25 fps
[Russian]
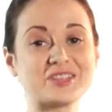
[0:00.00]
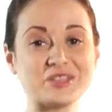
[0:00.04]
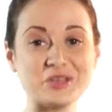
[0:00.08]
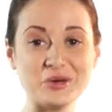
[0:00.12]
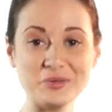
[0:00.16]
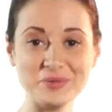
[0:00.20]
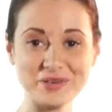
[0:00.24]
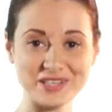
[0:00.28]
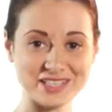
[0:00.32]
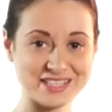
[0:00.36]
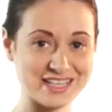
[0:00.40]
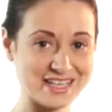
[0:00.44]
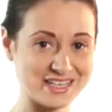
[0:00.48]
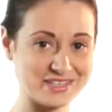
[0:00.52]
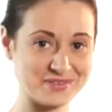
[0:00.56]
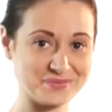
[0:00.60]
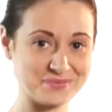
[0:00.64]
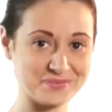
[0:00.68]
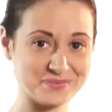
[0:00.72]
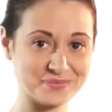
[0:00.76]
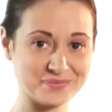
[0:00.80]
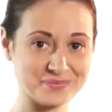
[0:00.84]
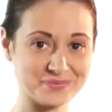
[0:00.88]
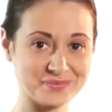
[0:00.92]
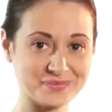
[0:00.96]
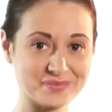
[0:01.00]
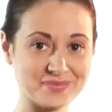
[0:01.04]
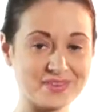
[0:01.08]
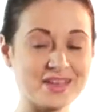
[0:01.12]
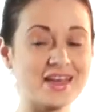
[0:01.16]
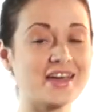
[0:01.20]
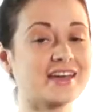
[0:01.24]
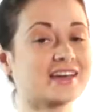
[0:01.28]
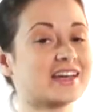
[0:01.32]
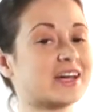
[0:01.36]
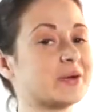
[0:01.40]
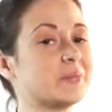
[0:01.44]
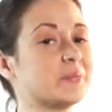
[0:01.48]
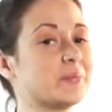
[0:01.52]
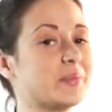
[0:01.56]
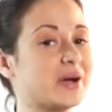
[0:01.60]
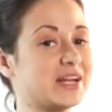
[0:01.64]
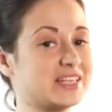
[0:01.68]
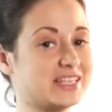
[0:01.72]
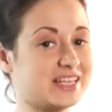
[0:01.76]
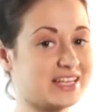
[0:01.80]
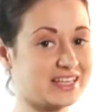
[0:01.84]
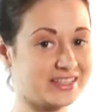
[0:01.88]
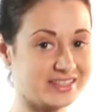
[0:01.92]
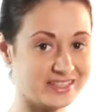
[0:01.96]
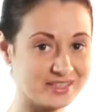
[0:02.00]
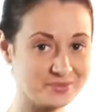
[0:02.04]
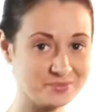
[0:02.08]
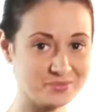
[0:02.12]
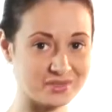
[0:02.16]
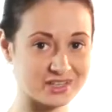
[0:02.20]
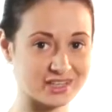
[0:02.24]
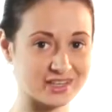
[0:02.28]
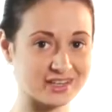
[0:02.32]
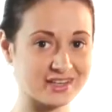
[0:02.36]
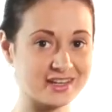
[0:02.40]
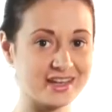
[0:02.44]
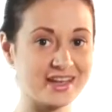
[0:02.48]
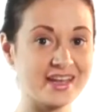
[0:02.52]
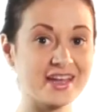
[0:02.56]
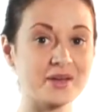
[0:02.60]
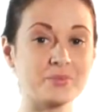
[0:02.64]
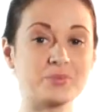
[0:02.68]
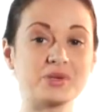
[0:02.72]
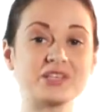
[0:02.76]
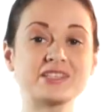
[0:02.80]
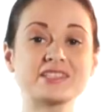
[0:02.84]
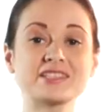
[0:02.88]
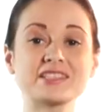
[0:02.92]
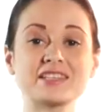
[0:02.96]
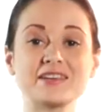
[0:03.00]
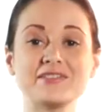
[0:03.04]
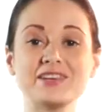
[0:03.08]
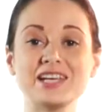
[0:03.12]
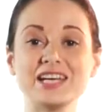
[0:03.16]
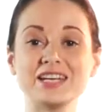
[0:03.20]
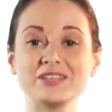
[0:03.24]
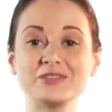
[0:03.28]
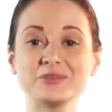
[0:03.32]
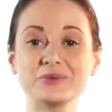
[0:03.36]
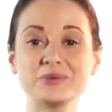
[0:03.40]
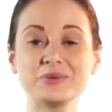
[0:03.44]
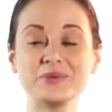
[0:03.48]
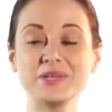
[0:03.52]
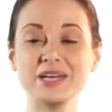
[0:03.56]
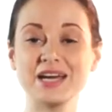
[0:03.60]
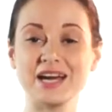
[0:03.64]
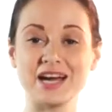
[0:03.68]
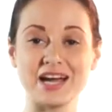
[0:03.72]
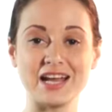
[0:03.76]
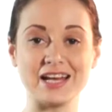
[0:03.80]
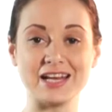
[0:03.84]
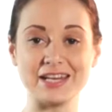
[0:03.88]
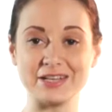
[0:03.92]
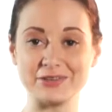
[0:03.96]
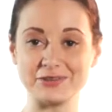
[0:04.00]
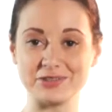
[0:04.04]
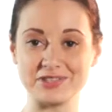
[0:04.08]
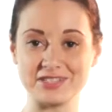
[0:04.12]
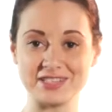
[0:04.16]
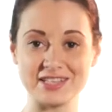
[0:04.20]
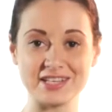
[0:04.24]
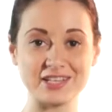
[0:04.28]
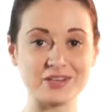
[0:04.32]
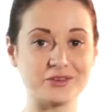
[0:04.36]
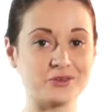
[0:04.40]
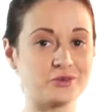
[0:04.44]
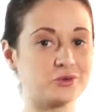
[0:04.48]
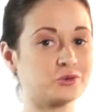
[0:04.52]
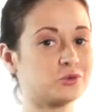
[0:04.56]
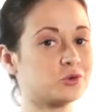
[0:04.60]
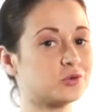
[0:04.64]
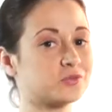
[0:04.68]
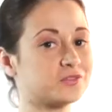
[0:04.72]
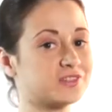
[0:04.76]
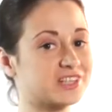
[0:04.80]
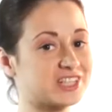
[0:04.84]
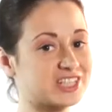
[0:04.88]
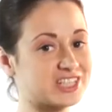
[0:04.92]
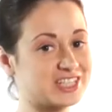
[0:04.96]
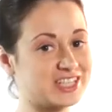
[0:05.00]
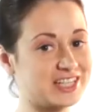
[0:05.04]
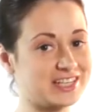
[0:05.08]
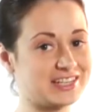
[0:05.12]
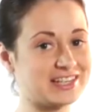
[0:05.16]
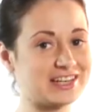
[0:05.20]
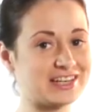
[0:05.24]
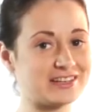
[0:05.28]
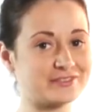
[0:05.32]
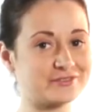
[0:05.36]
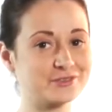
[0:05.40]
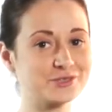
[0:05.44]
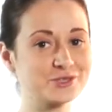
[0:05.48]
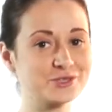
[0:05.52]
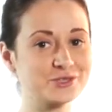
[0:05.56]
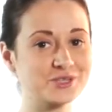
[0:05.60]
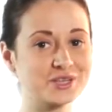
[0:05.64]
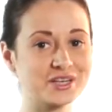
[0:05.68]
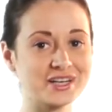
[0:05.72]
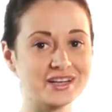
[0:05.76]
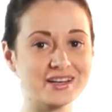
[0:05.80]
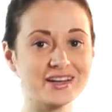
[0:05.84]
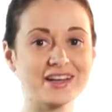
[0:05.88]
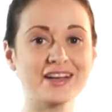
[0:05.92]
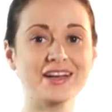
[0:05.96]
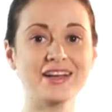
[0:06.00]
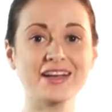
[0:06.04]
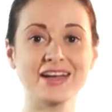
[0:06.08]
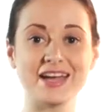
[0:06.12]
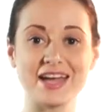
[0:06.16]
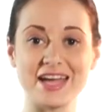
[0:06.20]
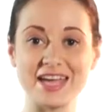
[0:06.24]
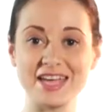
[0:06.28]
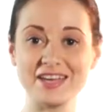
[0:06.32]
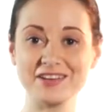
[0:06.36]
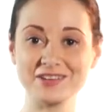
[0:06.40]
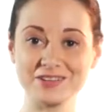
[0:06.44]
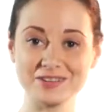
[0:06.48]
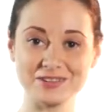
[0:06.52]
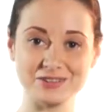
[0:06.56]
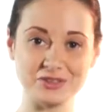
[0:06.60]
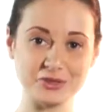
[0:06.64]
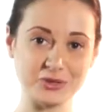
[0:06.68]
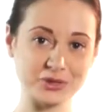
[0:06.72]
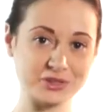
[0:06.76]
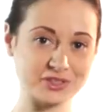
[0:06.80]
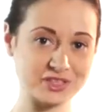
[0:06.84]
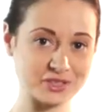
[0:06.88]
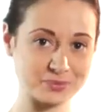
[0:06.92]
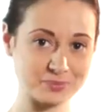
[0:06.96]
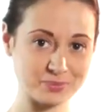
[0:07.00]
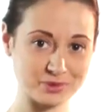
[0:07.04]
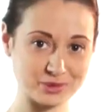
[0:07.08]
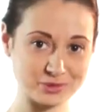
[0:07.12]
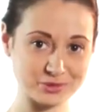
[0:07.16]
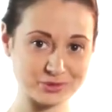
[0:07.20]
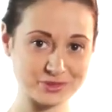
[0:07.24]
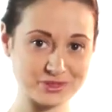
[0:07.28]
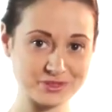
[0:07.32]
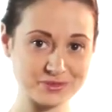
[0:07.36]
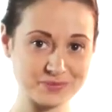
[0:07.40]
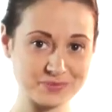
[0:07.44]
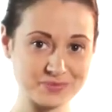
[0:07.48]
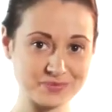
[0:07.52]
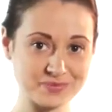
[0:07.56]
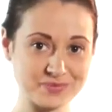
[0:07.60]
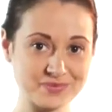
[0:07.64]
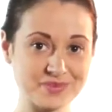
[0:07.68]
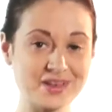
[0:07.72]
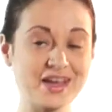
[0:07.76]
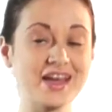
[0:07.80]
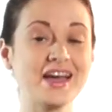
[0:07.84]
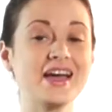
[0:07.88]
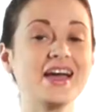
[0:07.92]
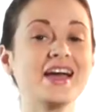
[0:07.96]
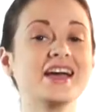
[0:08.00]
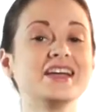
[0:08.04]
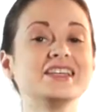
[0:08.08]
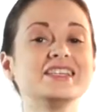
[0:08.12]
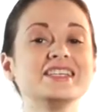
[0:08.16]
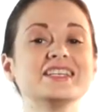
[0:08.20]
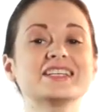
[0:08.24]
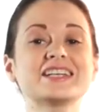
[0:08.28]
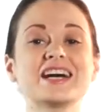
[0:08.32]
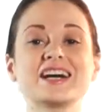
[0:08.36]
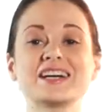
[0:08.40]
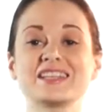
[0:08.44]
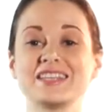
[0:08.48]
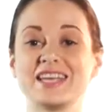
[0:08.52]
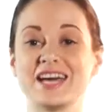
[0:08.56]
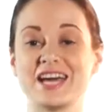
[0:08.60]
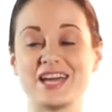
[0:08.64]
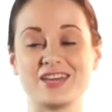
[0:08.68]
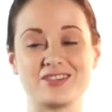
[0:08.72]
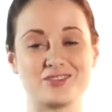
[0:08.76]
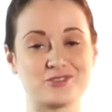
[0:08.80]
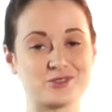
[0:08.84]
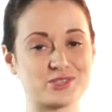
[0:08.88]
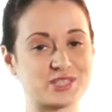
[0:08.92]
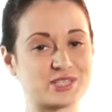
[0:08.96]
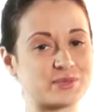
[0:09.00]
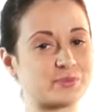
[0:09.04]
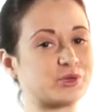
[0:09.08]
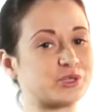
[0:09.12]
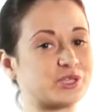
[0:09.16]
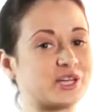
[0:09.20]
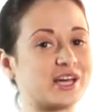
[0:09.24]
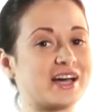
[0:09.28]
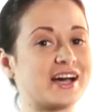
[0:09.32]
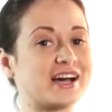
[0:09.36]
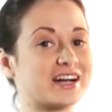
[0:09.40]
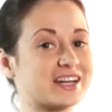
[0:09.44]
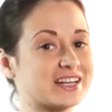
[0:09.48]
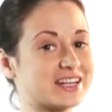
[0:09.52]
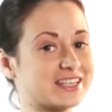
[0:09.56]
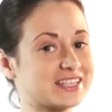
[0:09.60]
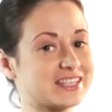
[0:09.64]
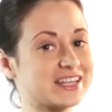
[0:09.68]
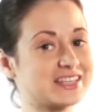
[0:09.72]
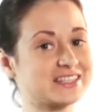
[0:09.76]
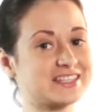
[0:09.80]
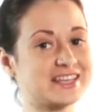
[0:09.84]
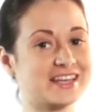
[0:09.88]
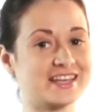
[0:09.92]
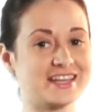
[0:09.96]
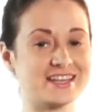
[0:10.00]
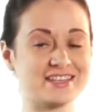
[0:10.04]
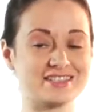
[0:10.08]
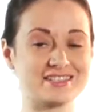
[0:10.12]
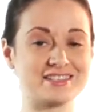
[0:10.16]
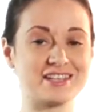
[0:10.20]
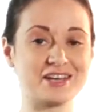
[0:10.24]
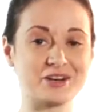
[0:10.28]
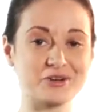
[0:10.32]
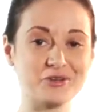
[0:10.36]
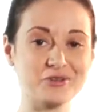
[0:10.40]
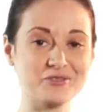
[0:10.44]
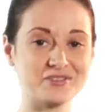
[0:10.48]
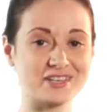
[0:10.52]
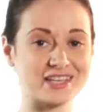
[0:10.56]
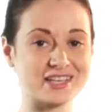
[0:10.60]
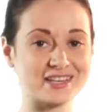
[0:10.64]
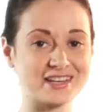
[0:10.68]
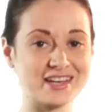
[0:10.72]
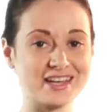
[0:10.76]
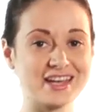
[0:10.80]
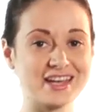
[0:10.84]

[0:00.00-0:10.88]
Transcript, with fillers: Добрый день! Компания Timberg представляет уникальную серию увлажнителей воздуха Air Doctor Plus. Никогда еще забота о красоте и здоровье